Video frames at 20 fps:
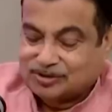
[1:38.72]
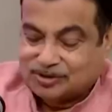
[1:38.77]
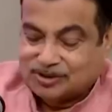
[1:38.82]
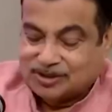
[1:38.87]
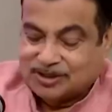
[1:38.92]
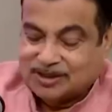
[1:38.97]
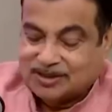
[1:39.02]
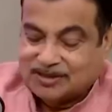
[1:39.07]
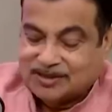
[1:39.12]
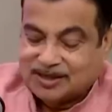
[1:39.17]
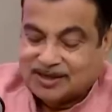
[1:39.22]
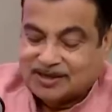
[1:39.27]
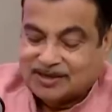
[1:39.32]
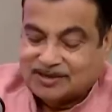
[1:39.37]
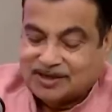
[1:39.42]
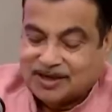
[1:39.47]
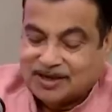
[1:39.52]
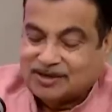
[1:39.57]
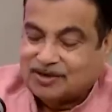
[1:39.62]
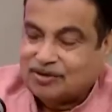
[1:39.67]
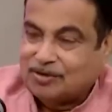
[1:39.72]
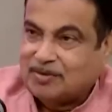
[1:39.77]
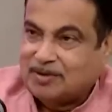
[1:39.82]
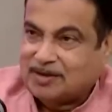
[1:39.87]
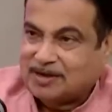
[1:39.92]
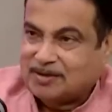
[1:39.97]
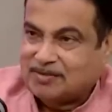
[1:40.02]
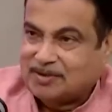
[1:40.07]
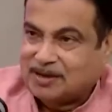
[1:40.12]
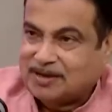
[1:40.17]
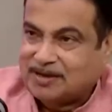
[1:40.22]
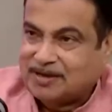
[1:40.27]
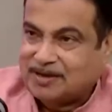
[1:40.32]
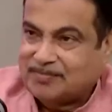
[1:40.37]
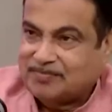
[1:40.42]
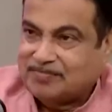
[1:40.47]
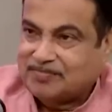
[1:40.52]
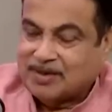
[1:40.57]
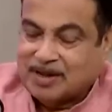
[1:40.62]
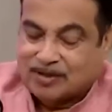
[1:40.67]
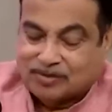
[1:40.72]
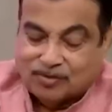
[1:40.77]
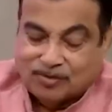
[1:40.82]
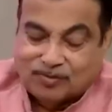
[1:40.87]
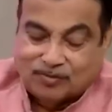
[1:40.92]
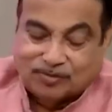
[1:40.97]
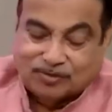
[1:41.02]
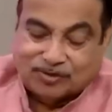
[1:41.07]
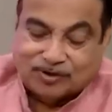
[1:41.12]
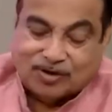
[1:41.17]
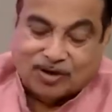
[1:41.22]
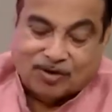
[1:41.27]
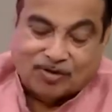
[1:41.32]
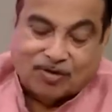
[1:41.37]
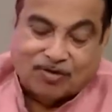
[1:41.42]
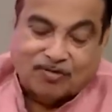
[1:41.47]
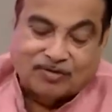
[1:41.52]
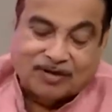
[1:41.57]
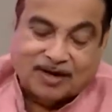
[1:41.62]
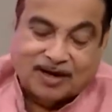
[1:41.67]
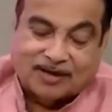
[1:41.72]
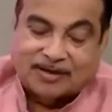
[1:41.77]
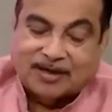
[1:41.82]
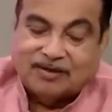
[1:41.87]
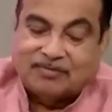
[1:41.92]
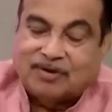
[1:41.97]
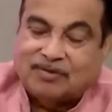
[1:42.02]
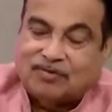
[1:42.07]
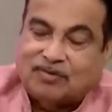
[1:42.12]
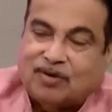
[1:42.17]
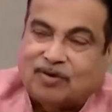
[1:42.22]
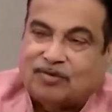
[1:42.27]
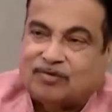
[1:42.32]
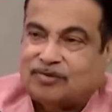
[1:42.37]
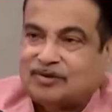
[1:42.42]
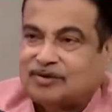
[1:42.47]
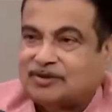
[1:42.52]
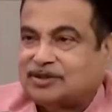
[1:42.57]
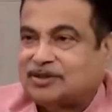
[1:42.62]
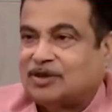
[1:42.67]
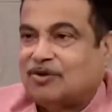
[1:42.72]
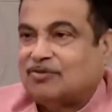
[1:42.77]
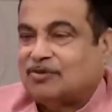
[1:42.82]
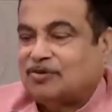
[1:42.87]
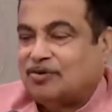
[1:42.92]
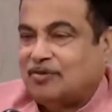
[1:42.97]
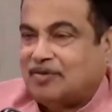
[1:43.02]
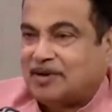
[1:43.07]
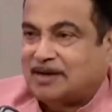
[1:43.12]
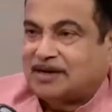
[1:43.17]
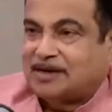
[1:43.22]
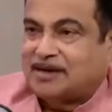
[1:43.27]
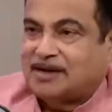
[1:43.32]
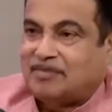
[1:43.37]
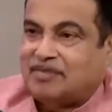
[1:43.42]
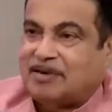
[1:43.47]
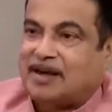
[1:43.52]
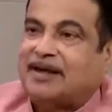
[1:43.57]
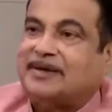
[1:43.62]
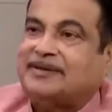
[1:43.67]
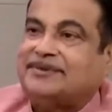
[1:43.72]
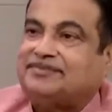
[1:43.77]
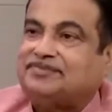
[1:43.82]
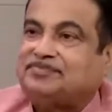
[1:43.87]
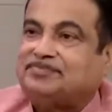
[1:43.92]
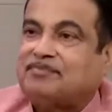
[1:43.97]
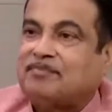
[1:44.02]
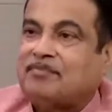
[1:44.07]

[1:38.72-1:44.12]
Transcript: जो छः जे छः किलोमीटर बनी तो उसका काउंट करते हुए वो सौ किलोमीटर का बना